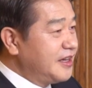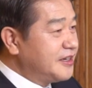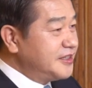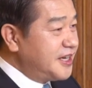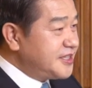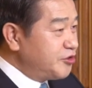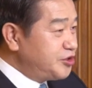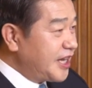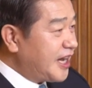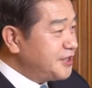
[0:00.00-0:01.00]
그들이
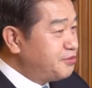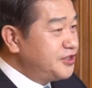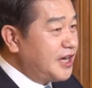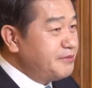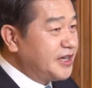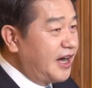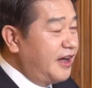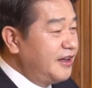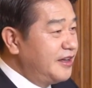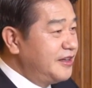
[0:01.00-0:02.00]
쓰는 책까지
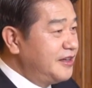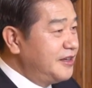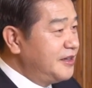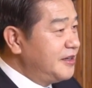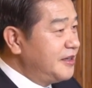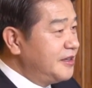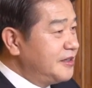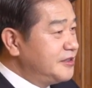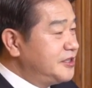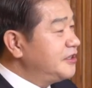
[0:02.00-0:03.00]
부정합니까?
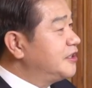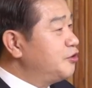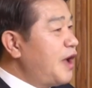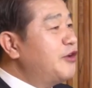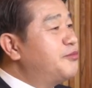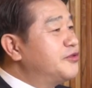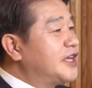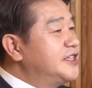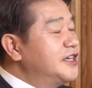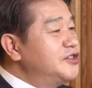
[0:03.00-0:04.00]
저는 그건
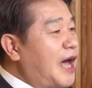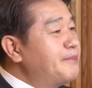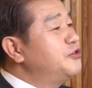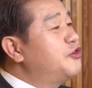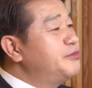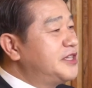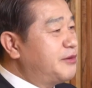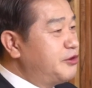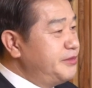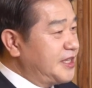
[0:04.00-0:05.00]
외놈보다 더 나쁜
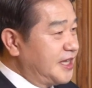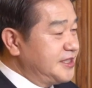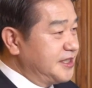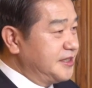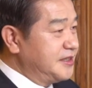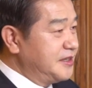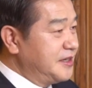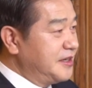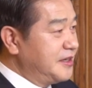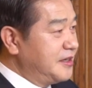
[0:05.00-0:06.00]
놈들이라 봅니다. 저는.
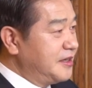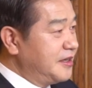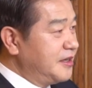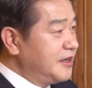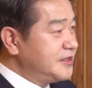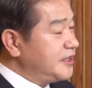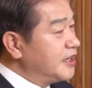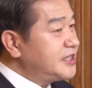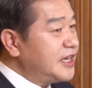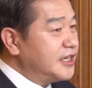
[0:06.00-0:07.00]
그래서
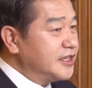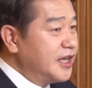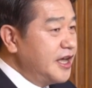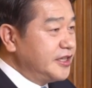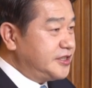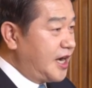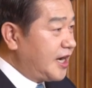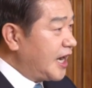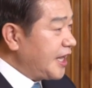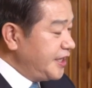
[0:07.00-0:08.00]
역사는
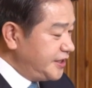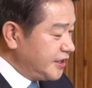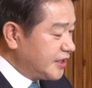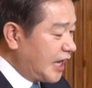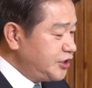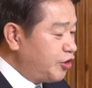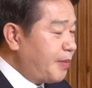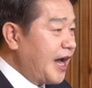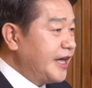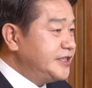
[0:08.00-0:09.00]
정확하게 인식을 가지고
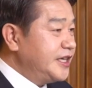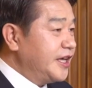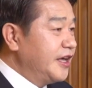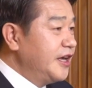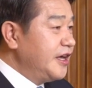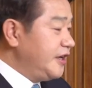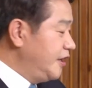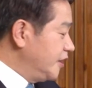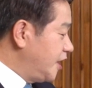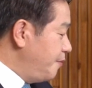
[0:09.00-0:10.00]
봐야지
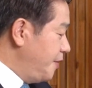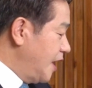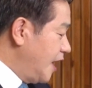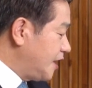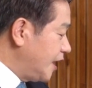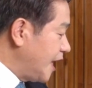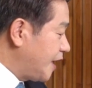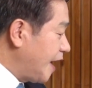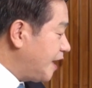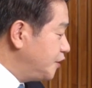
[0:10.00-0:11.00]
이렇게 명확하게
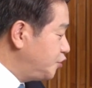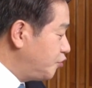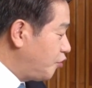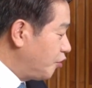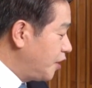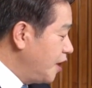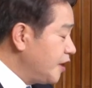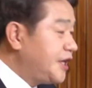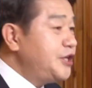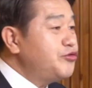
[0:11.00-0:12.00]
객관적으로
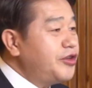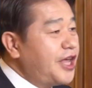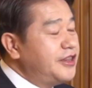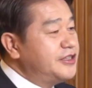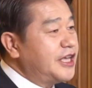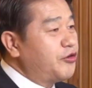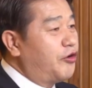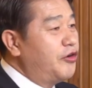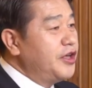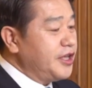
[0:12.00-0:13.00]
기술이 돼
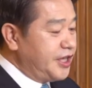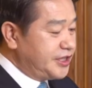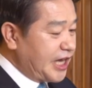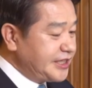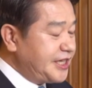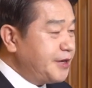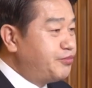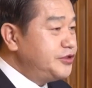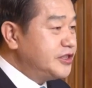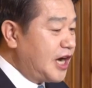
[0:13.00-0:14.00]
있는데도 이
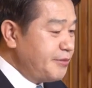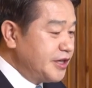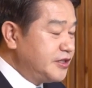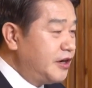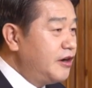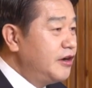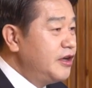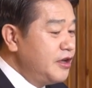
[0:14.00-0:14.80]
자체를 부정하면서